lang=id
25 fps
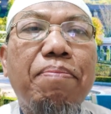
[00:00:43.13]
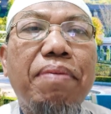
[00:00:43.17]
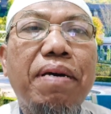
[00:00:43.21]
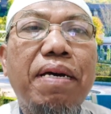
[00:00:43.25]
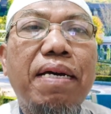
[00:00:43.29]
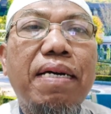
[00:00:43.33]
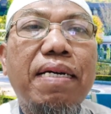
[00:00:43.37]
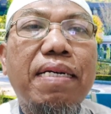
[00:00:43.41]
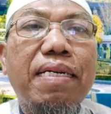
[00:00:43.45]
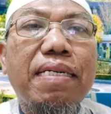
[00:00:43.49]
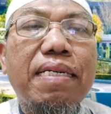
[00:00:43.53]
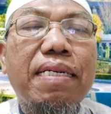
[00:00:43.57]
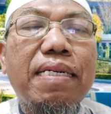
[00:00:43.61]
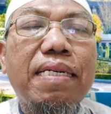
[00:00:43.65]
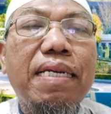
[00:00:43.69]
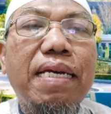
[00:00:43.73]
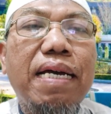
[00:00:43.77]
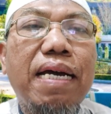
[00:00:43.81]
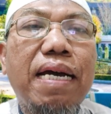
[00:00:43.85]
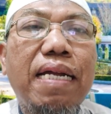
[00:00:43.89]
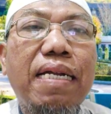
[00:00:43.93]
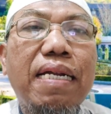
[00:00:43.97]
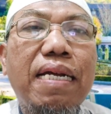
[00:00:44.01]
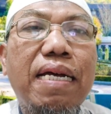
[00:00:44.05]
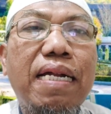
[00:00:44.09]

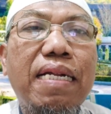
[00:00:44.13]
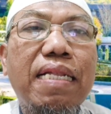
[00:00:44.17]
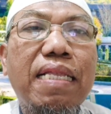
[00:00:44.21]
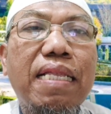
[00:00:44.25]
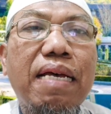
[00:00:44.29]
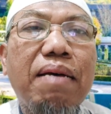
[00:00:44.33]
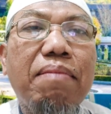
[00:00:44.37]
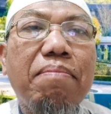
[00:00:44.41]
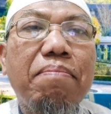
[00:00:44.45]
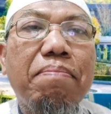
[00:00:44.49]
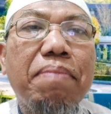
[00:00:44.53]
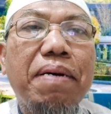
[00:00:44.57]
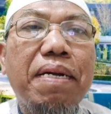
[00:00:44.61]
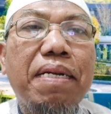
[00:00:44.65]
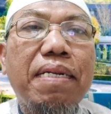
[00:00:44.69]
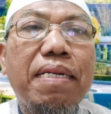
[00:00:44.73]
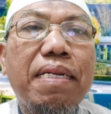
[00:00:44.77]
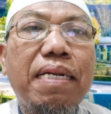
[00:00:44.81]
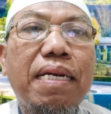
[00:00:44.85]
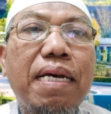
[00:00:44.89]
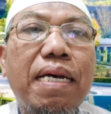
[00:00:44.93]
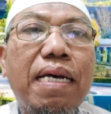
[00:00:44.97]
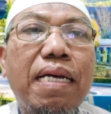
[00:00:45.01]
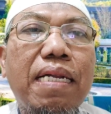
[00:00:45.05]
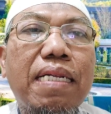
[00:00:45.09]
bagi anak Adam
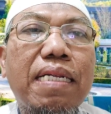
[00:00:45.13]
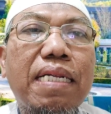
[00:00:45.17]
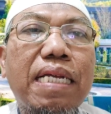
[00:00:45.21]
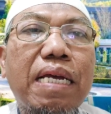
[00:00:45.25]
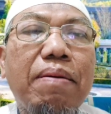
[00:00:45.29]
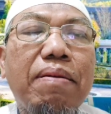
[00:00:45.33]
pada hari